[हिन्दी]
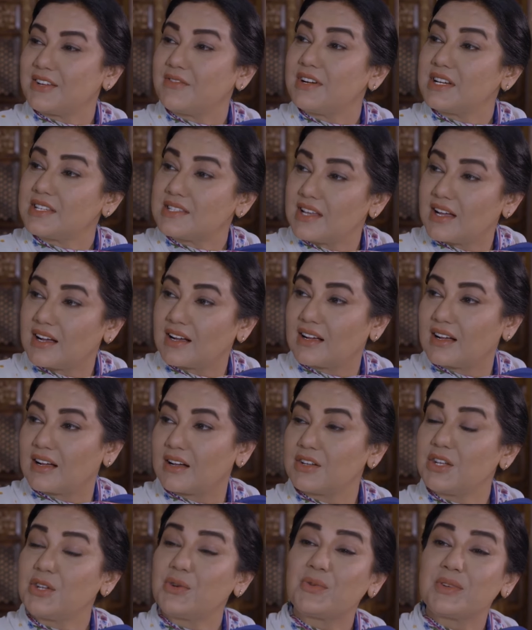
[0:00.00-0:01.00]
से विरसा का
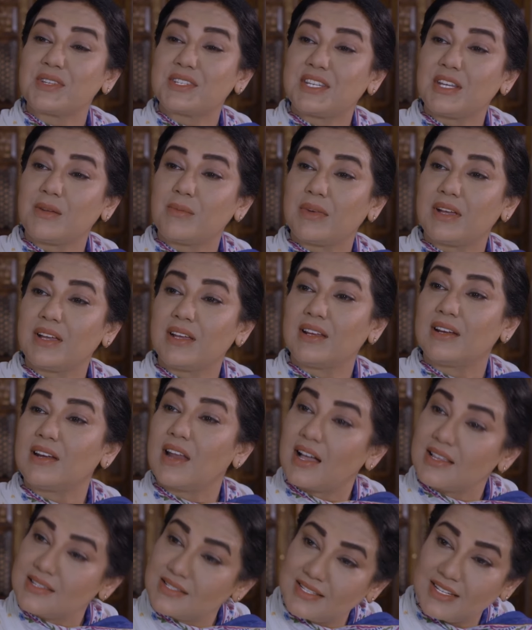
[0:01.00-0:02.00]
यूनिवर्सिटी में
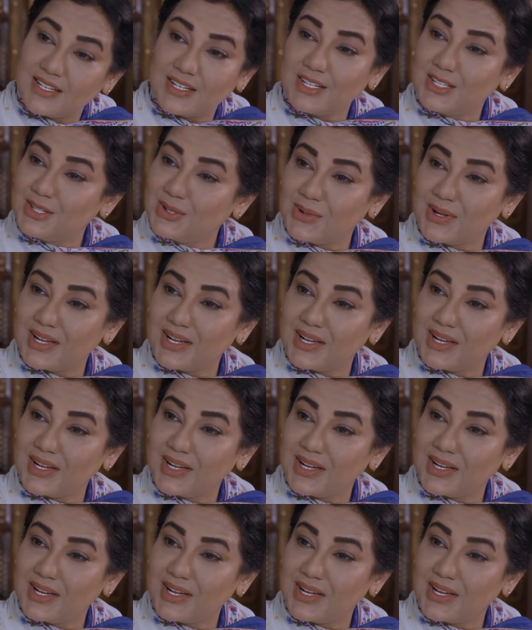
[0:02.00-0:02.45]
लास्ट ईयर ही